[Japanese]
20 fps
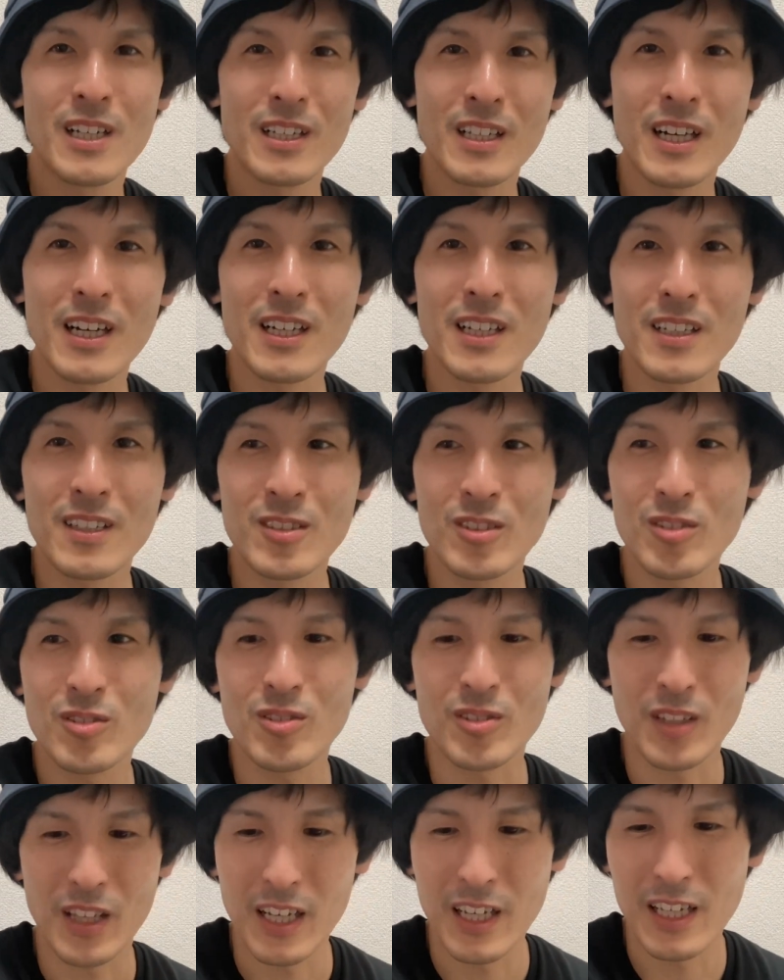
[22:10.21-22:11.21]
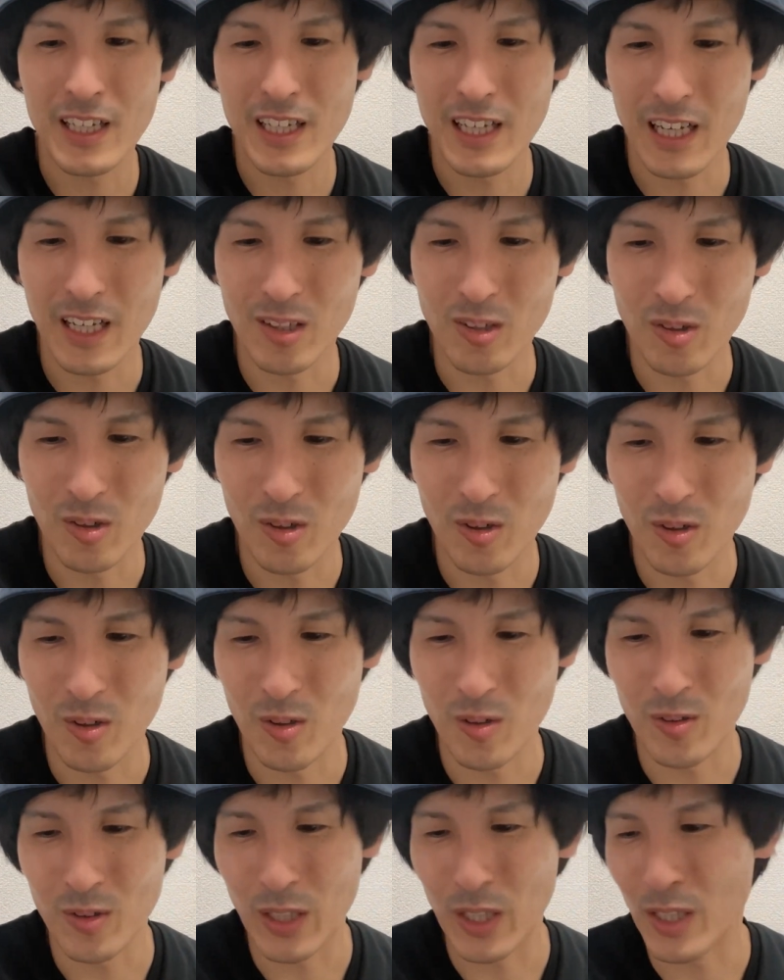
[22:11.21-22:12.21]
なんかちょっとね、な
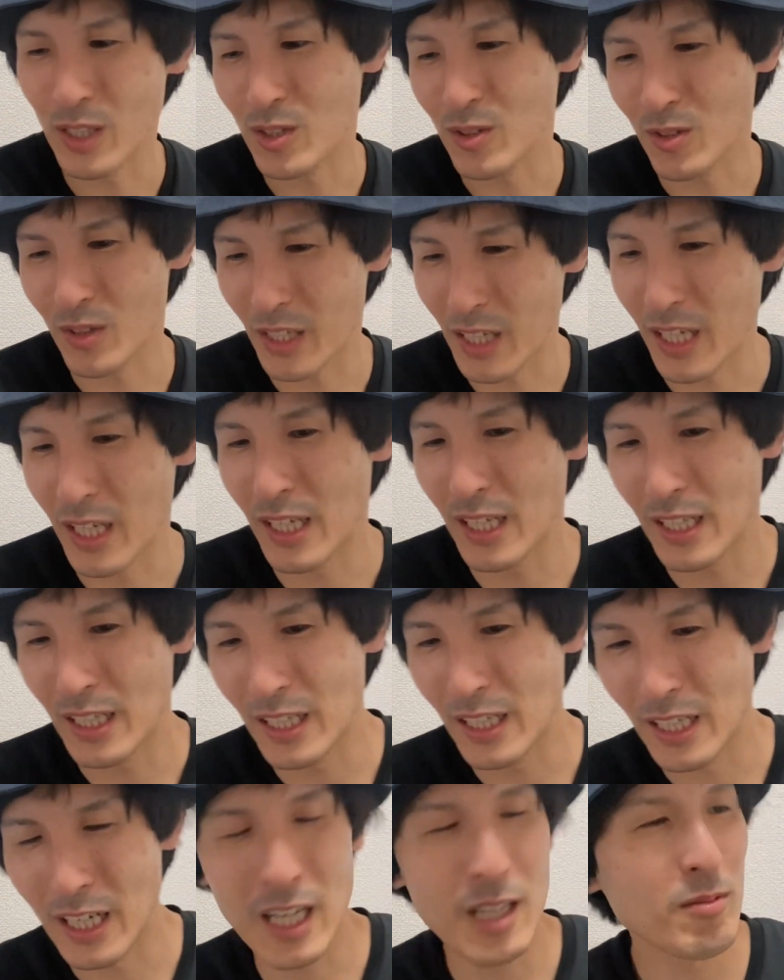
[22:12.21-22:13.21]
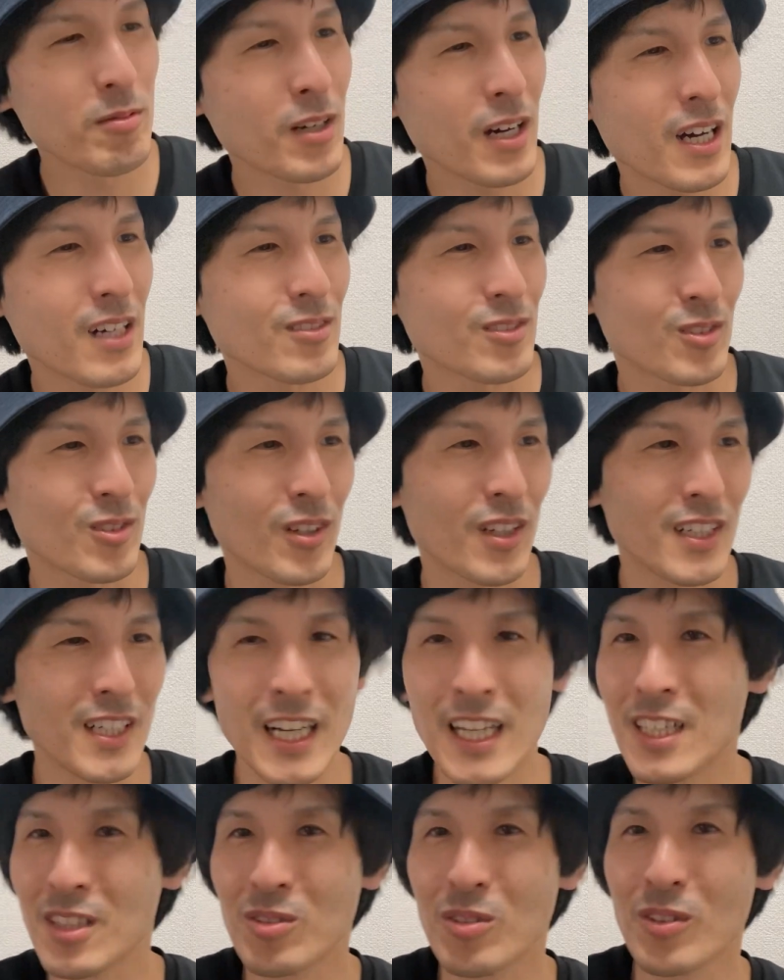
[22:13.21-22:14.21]
んでしょうね。ライブハウスとかに
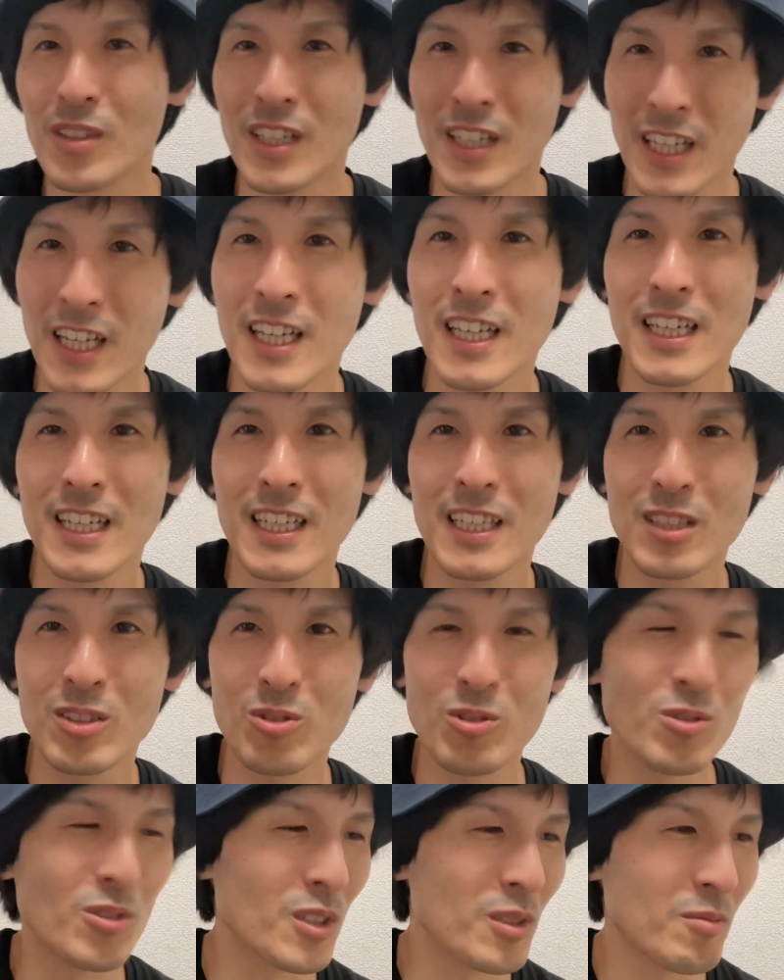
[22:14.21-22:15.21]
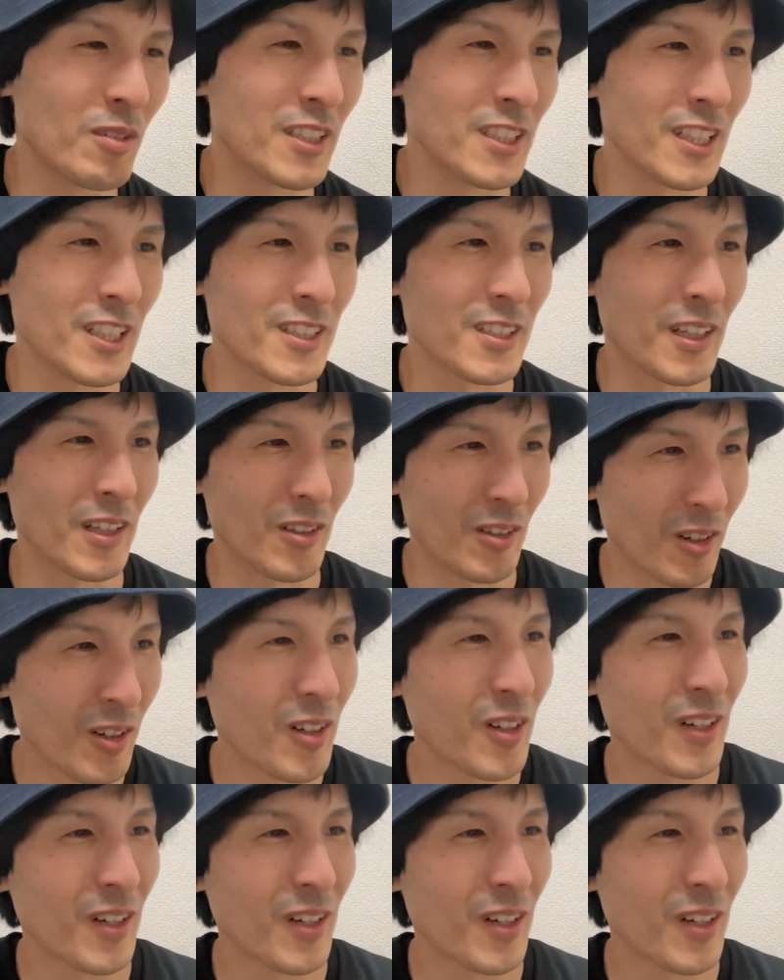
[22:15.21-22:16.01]
ありそうなね。そういうイメージですけど。は